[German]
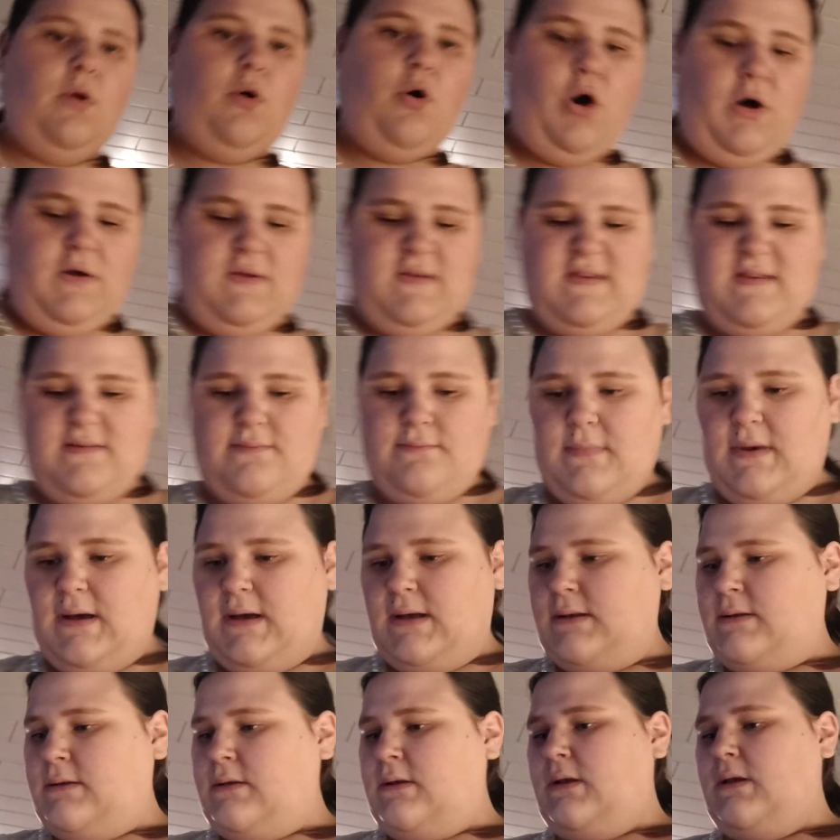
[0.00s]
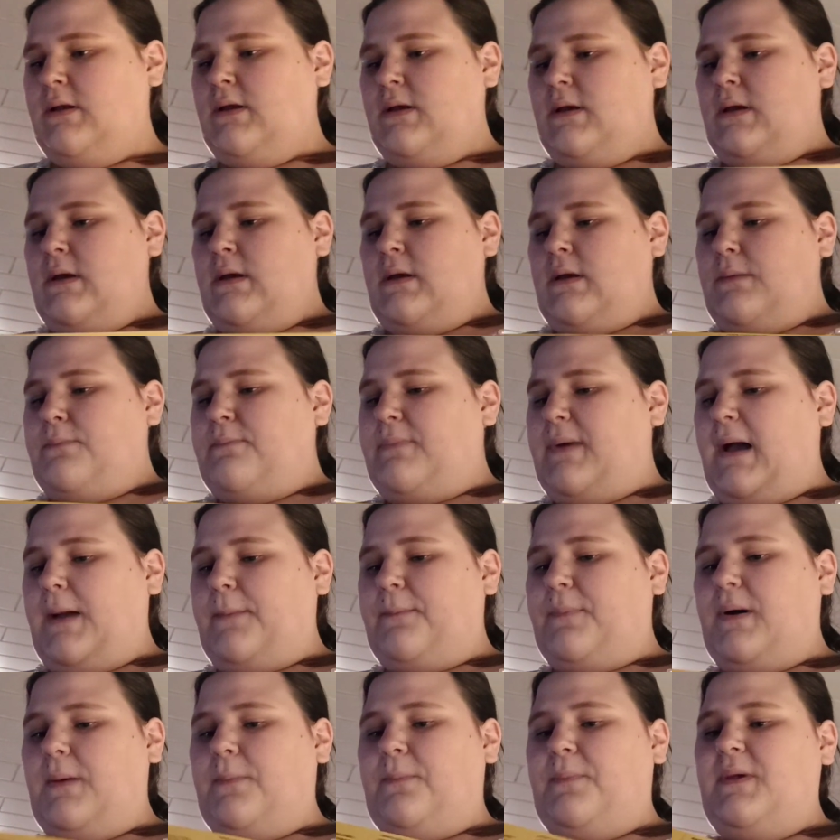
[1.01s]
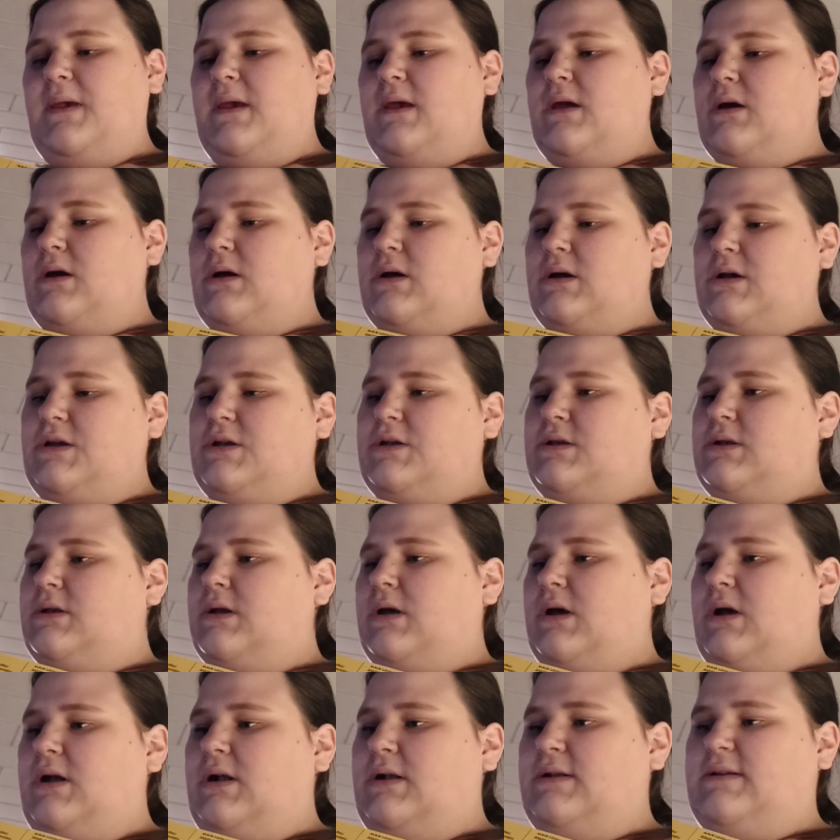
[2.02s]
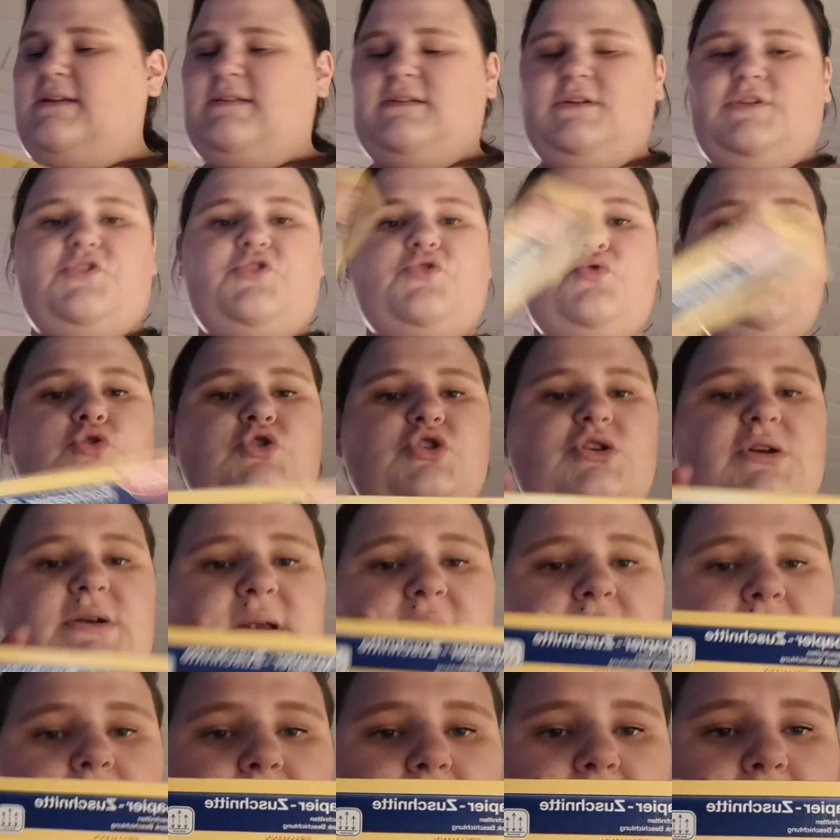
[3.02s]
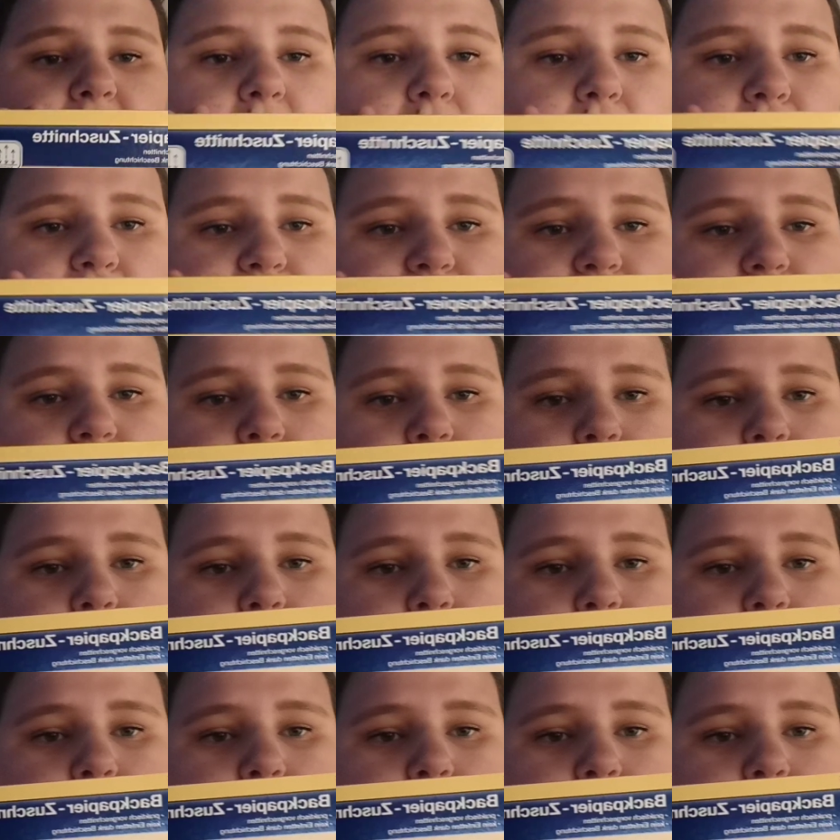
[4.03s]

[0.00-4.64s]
Rossmann Backpapier in äh, diese Zuschnitte gekauft.